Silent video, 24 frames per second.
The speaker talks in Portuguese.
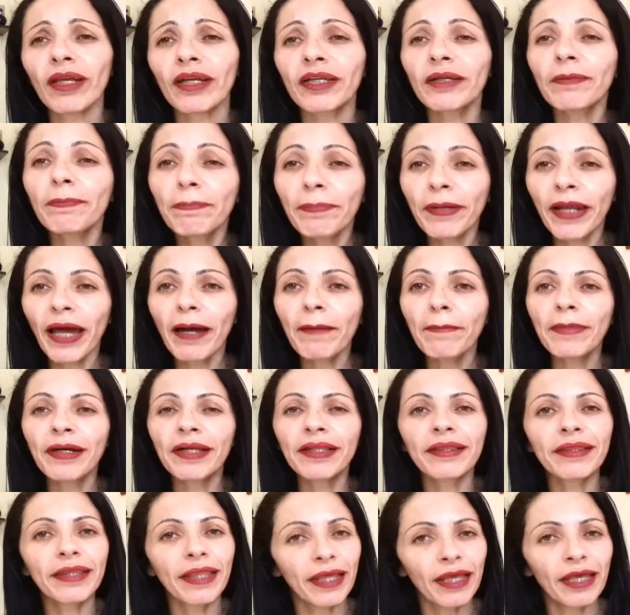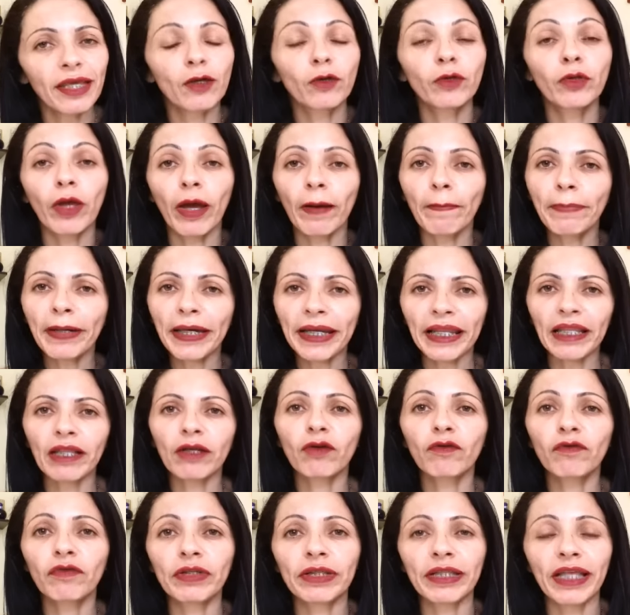E pra manter, eu dei uma parada
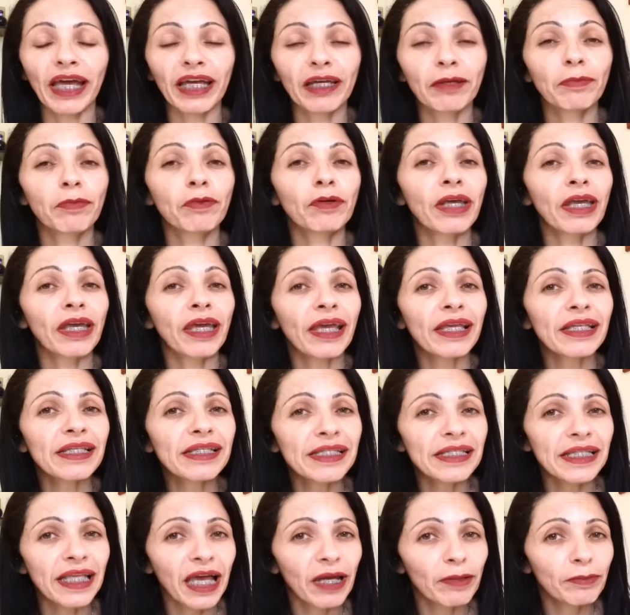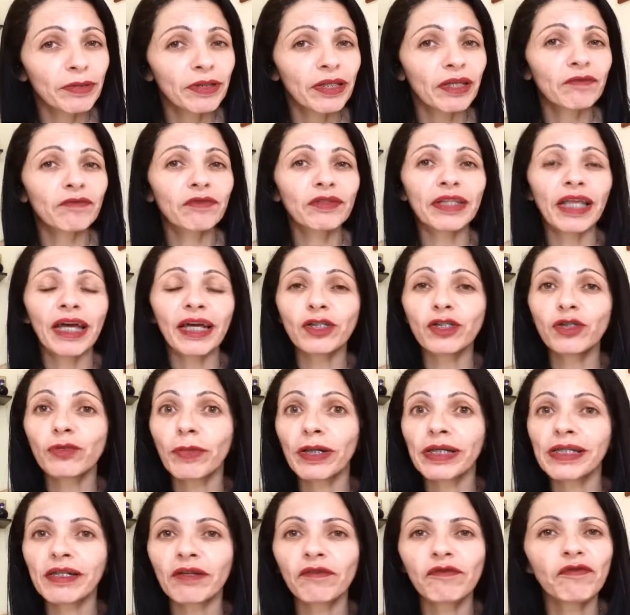com o vinagre, porque quem sabe, né, vinagre de
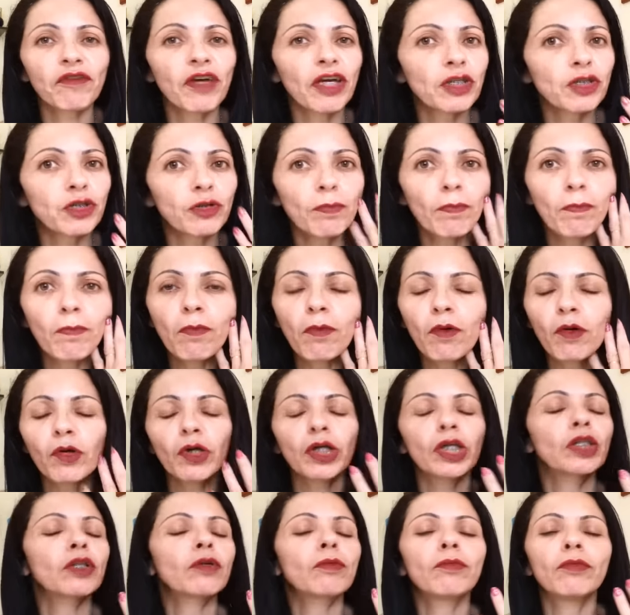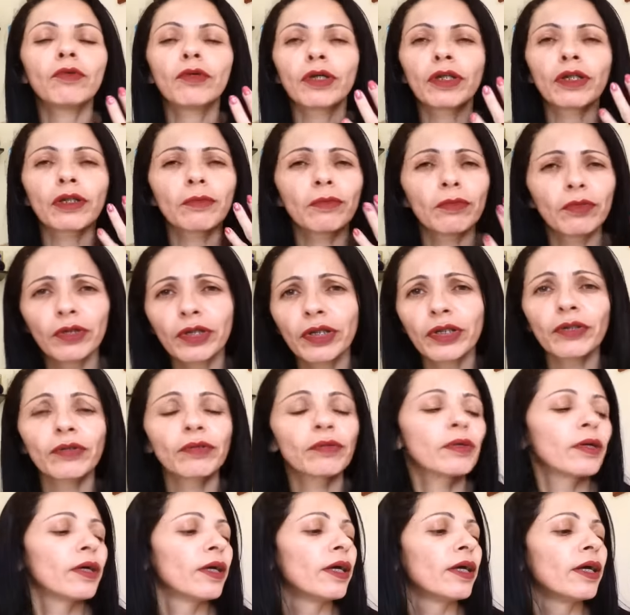maçã fede muito, muito, muito.
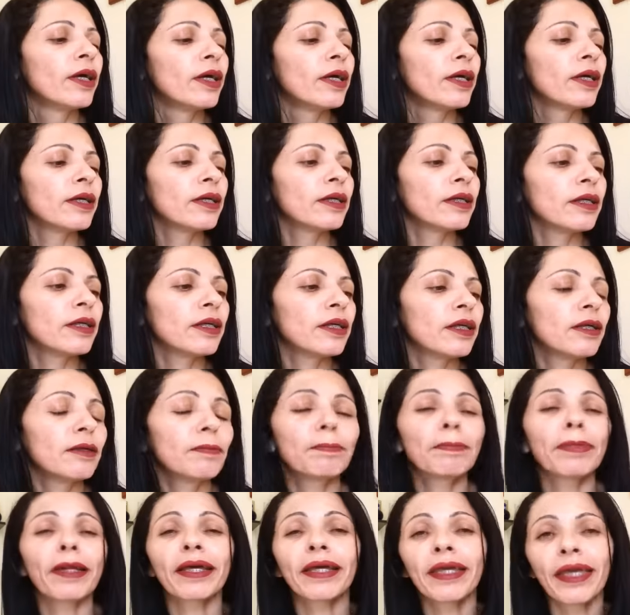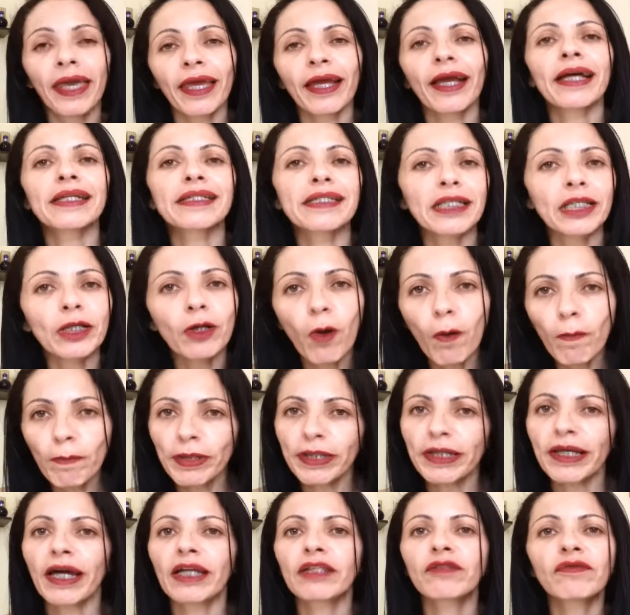E para quem é casado é
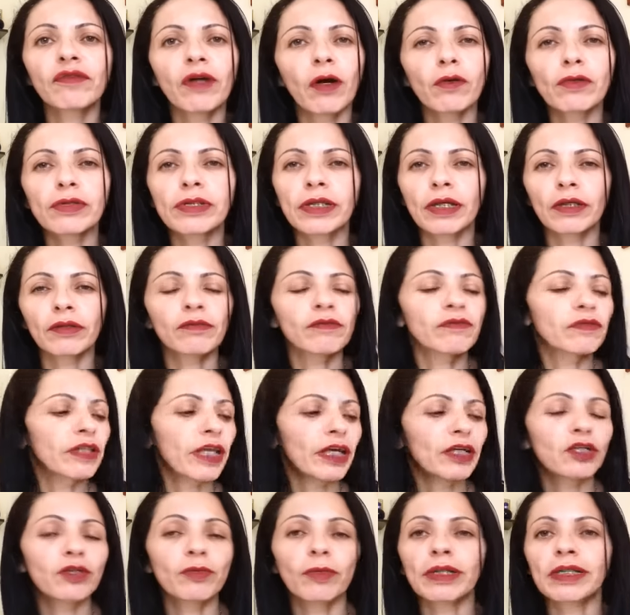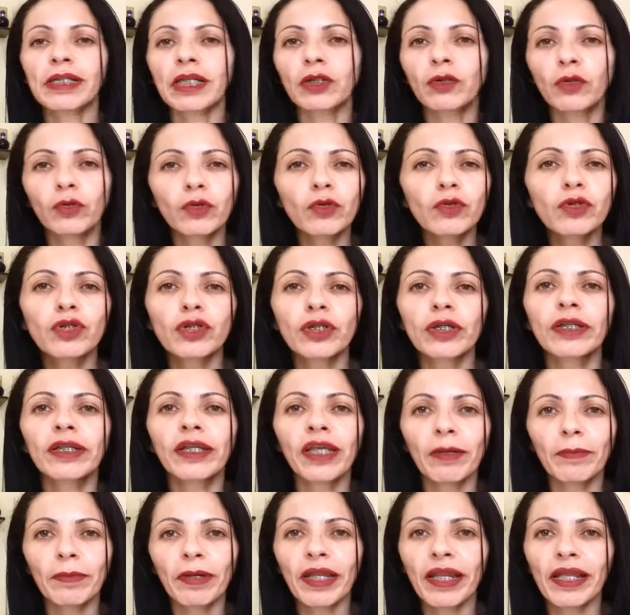complicado ficar usando vinagre de maçã todo dia.
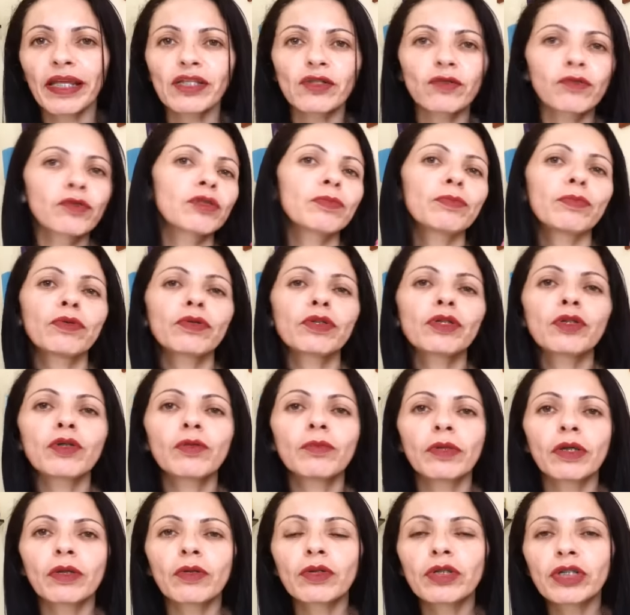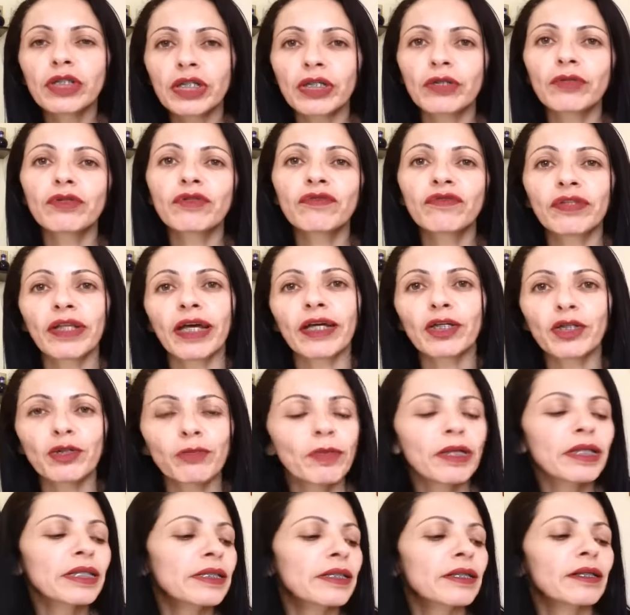Ninguém merece o esposo dormir com cheiro de vinagre de
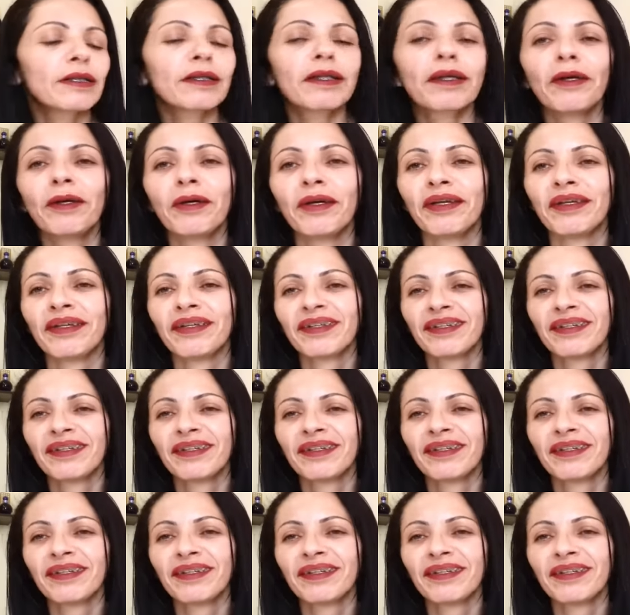maçã, né?